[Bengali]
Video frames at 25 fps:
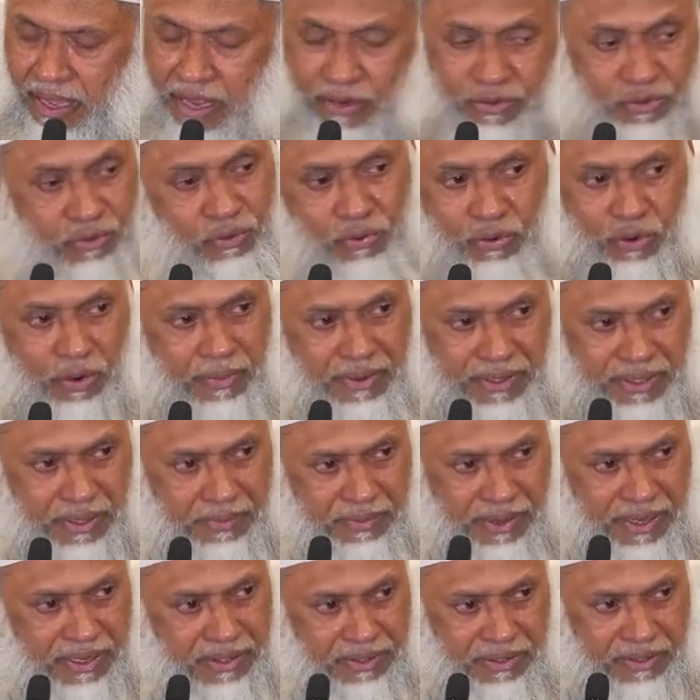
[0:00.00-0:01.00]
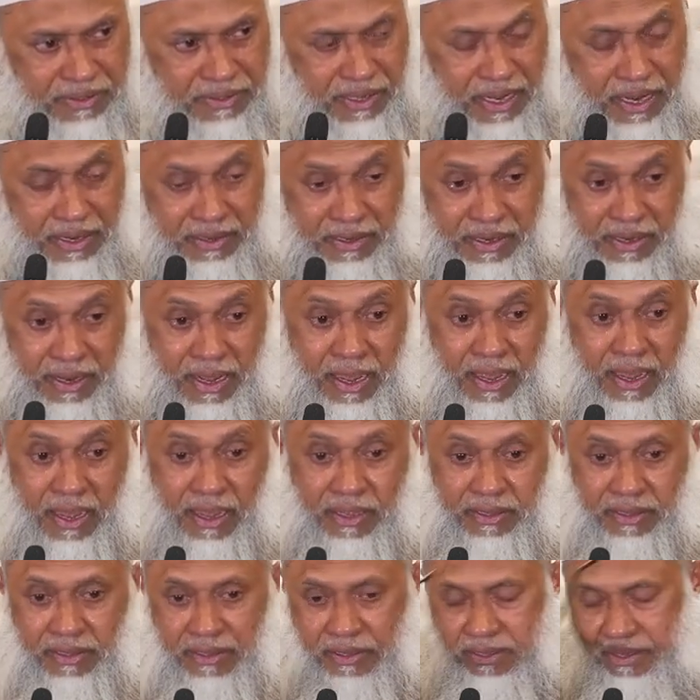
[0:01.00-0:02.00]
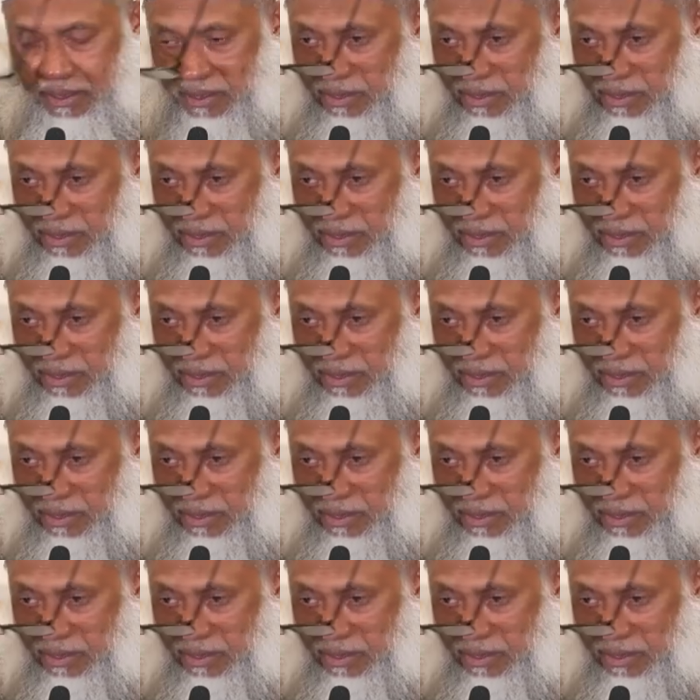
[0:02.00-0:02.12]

একটু ঘুমাতে পারিনি সারাটা রাত